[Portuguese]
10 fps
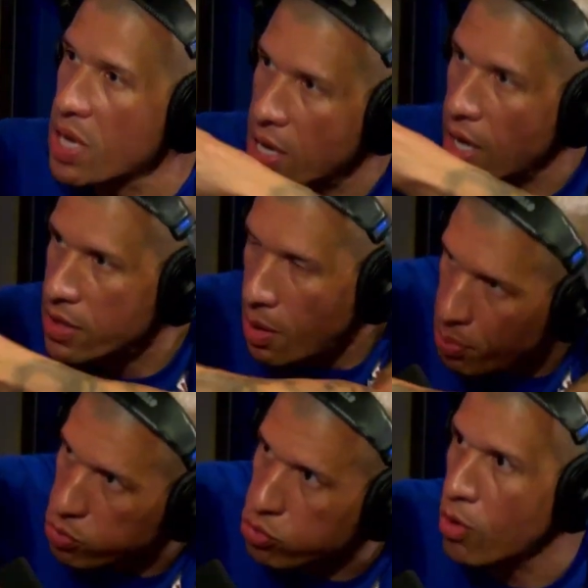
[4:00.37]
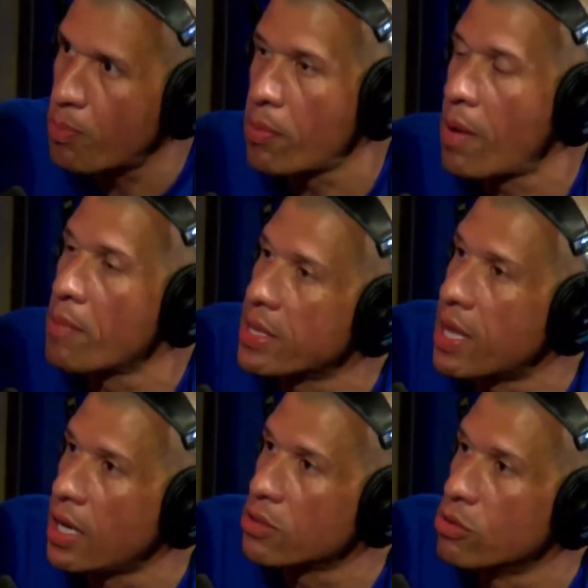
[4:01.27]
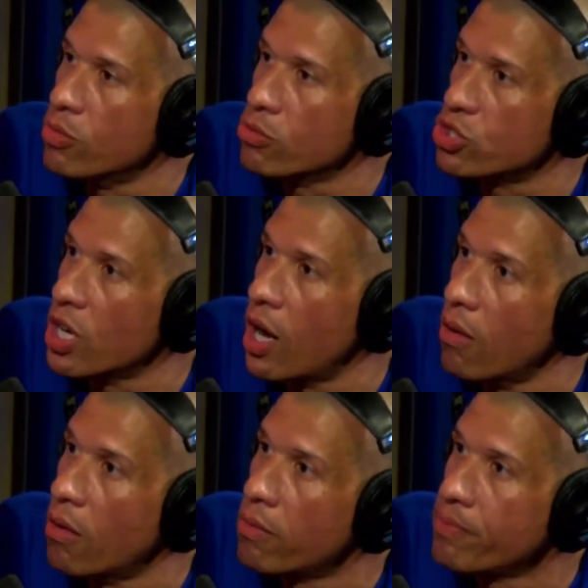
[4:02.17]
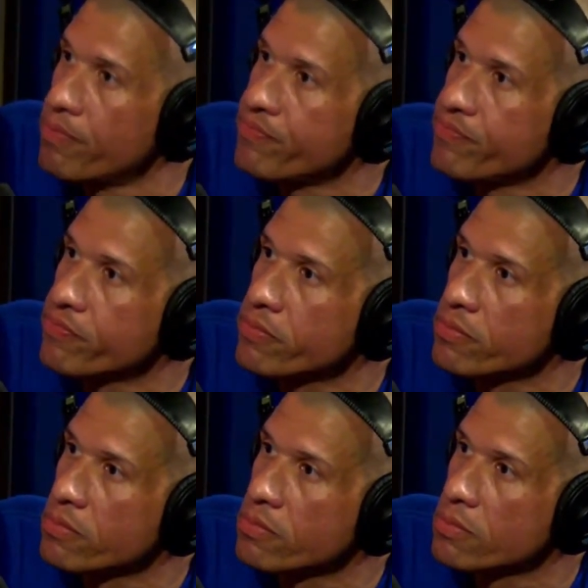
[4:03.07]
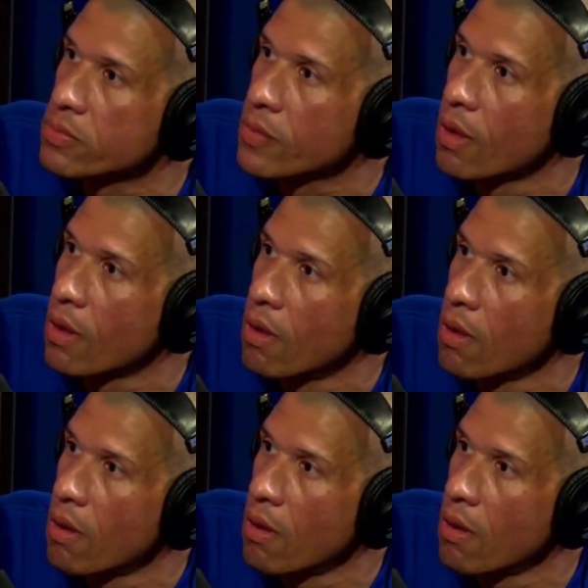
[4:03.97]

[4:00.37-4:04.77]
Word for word: catapultou para uma medalha do Caralho. Mundial. Que demais, meu.